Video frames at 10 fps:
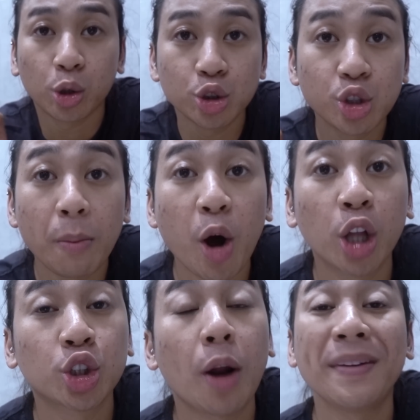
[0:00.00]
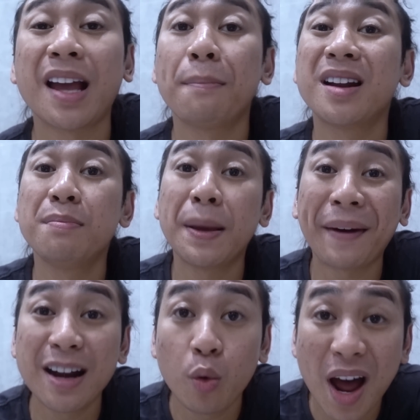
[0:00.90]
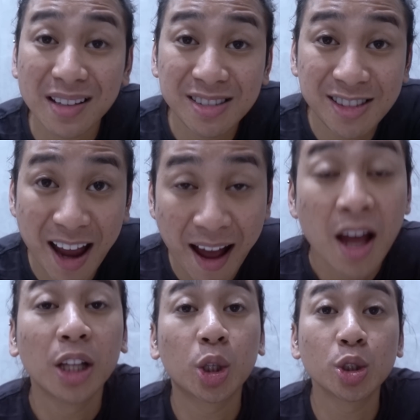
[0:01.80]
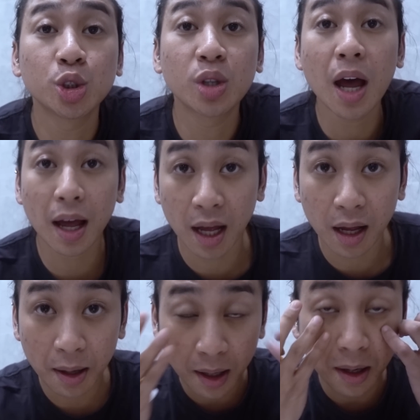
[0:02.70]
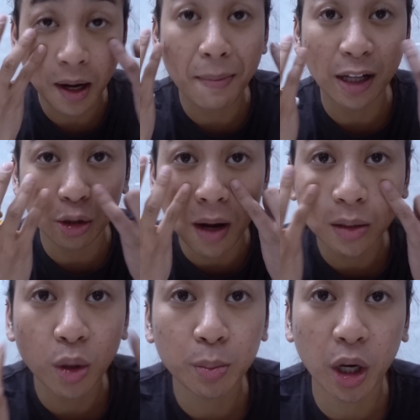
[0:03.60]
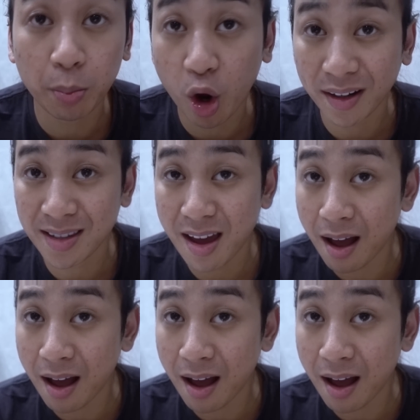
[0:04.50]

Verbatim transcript: terus juga mengontrol minyak berlebih pada wajah terus juga uh, ngebantu banget buat pori-pori